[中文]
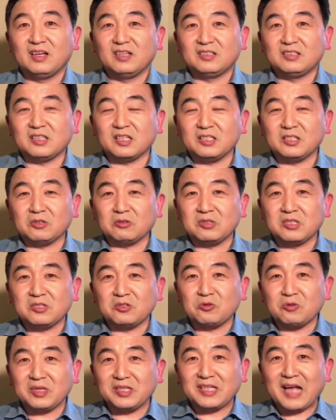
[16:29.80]
这就是
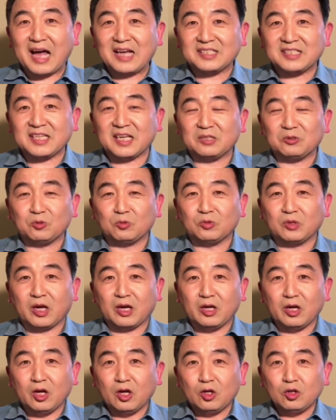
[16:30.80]
最大限度
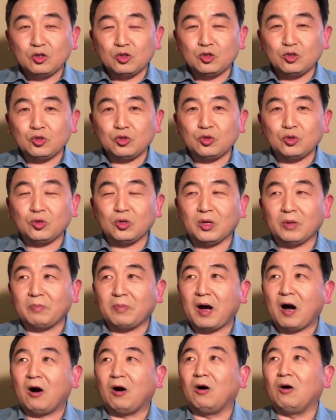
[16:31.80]
的确
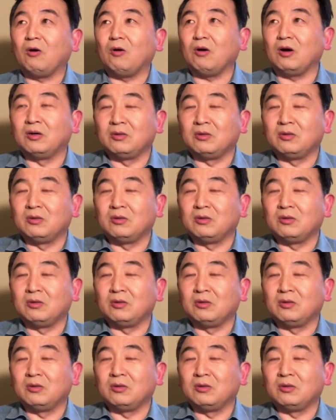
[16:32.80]
保